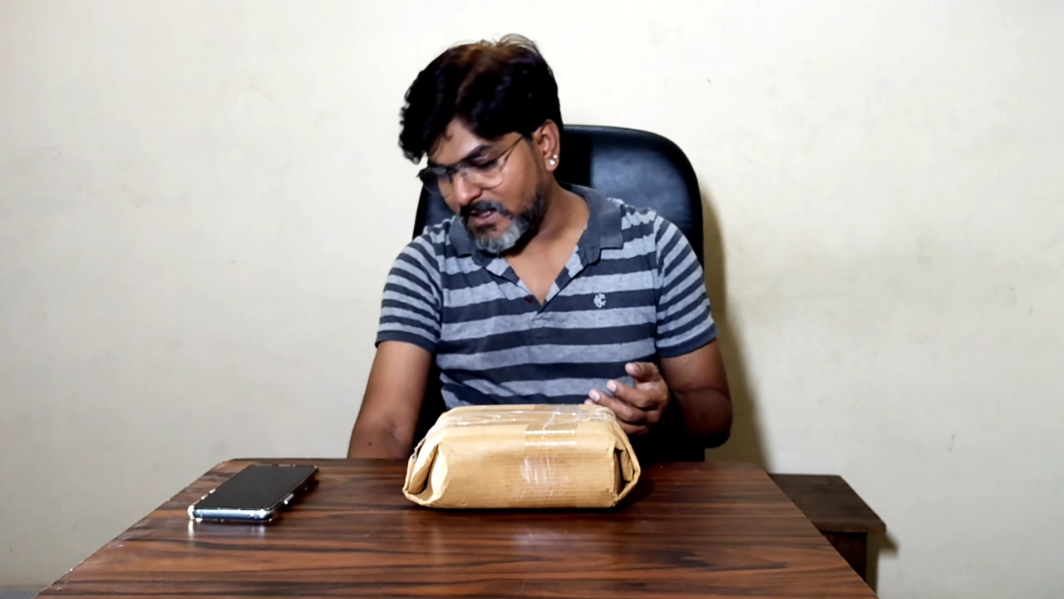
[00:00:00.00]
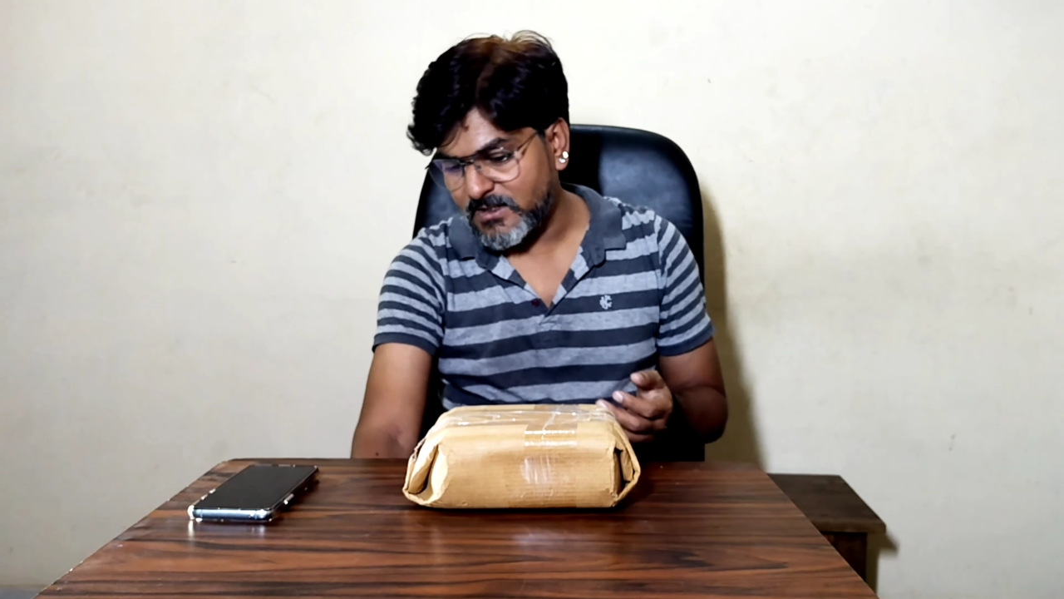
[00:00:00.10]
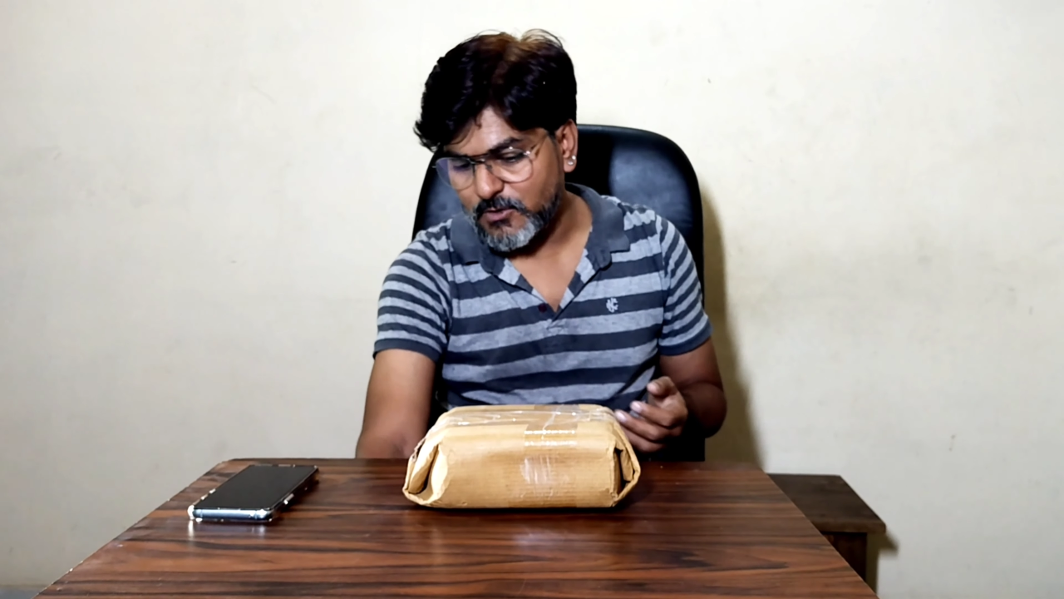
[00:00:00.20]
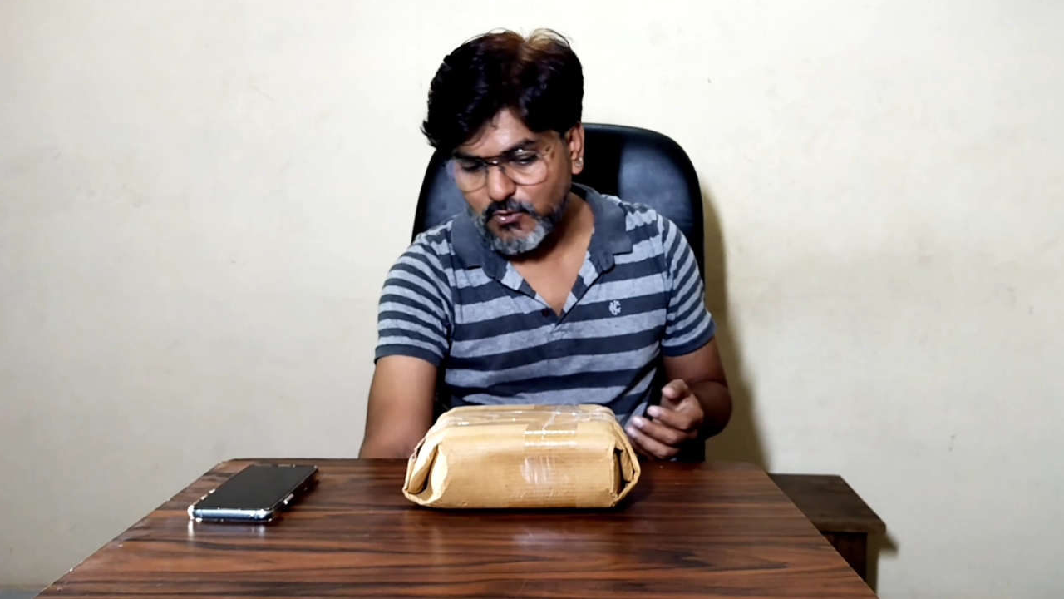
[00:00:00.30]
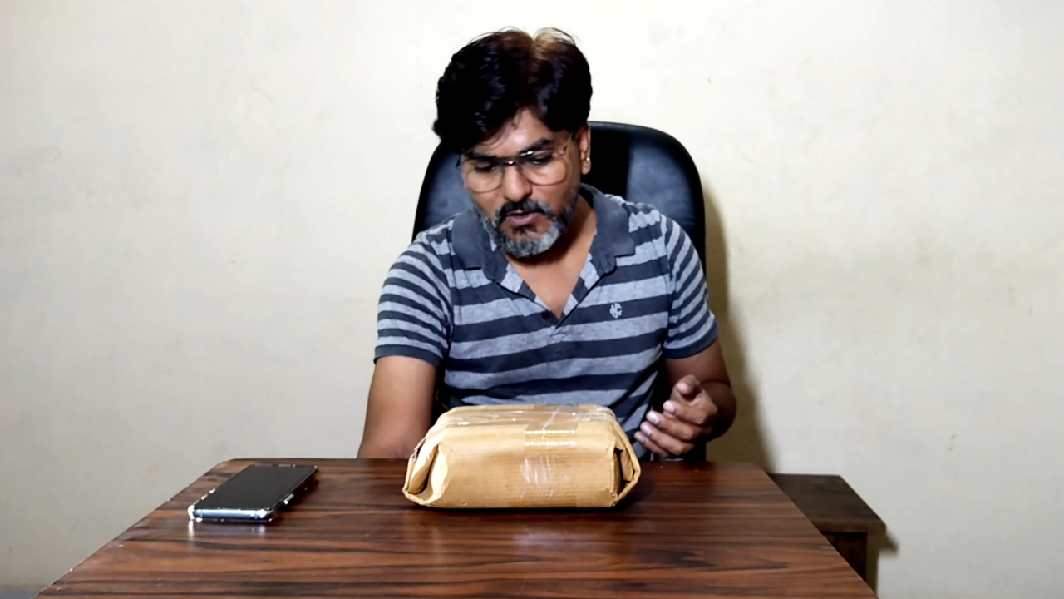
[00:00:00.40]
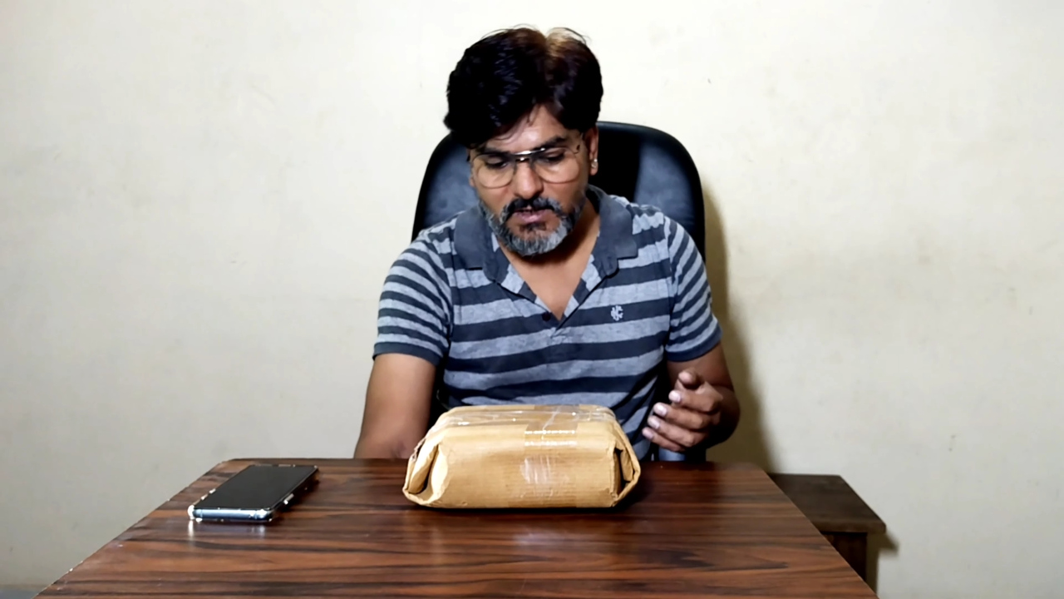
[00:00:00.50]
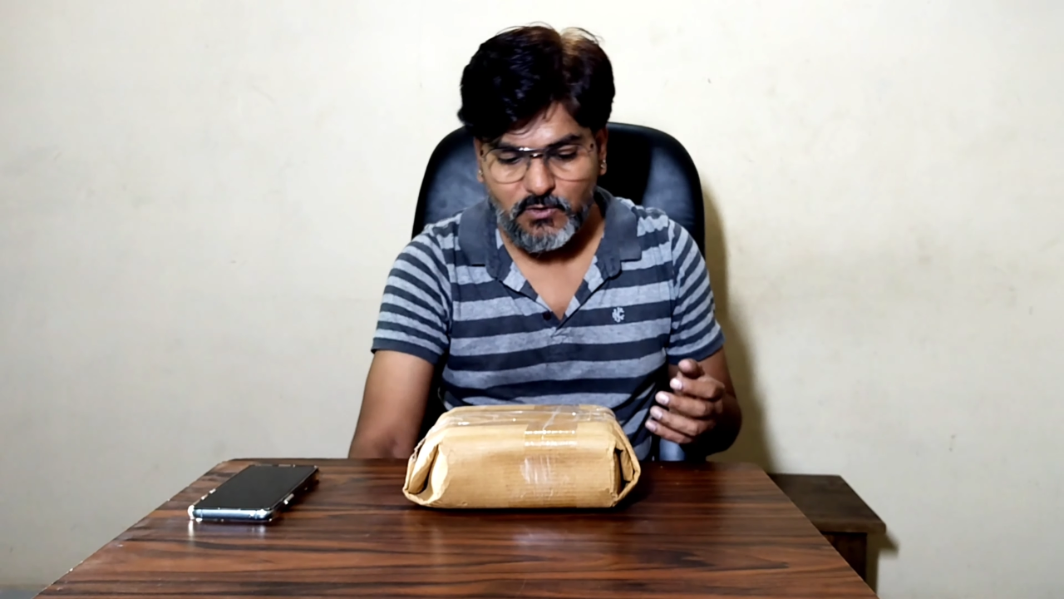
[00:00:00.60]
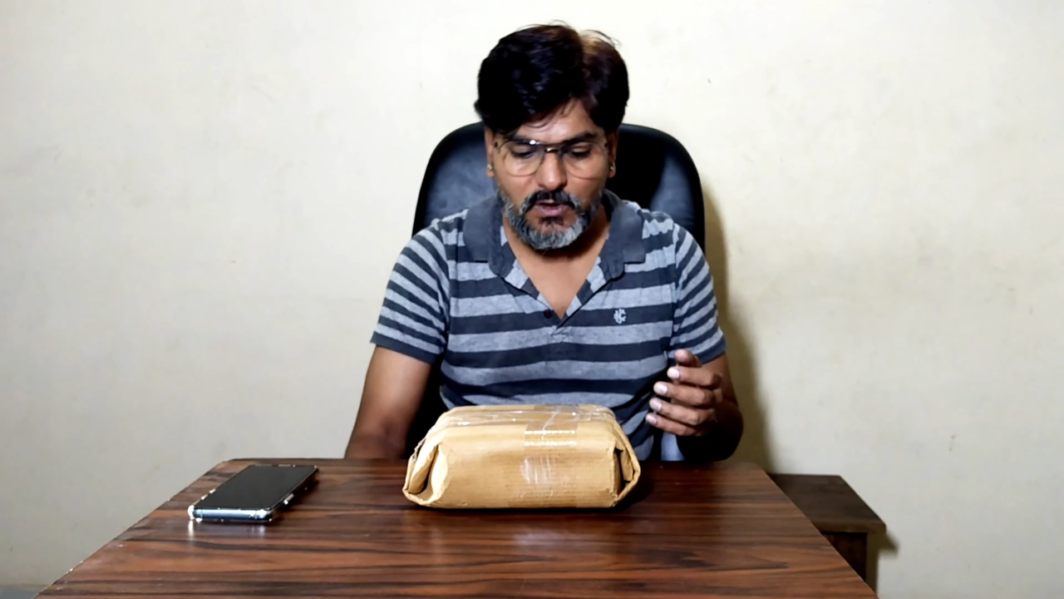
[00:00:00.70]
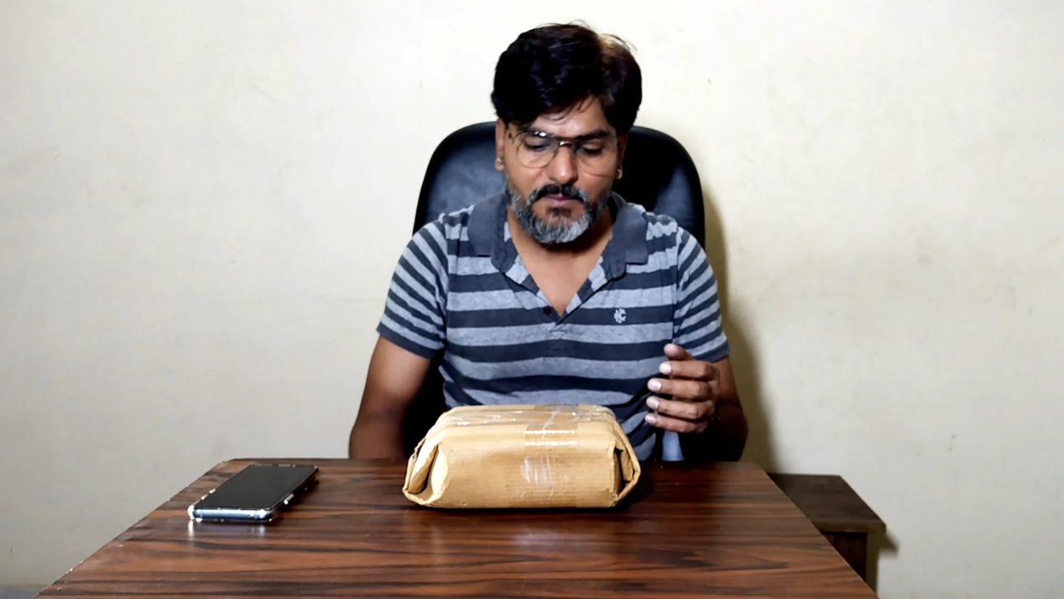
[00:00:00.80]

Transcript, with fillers: तेरह सौ चौदह सौ